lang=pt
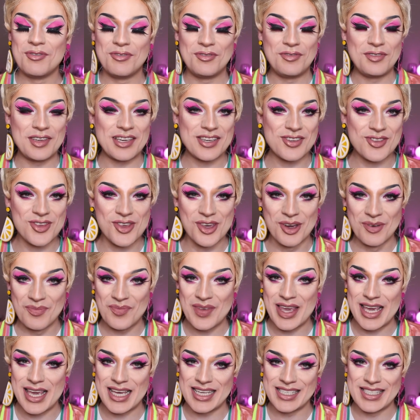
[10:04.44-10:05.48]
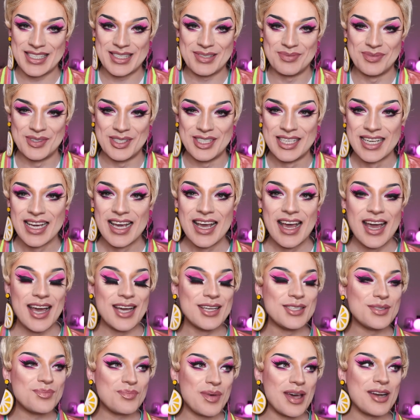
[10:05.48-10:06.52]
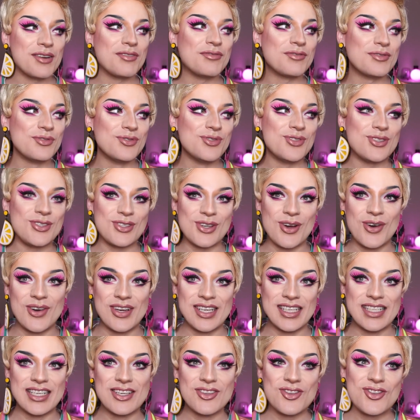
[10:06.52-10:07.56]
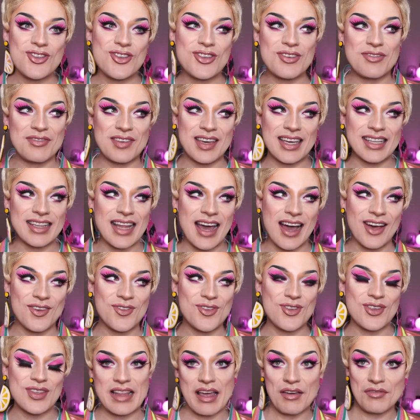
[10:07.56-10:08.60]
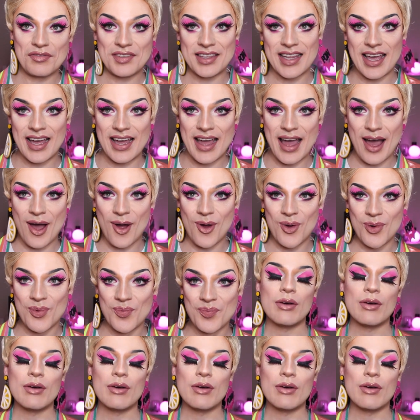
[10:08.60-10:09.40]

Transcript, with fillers: vídeo mesmo. Eu espero que funcione de verdade na vida real.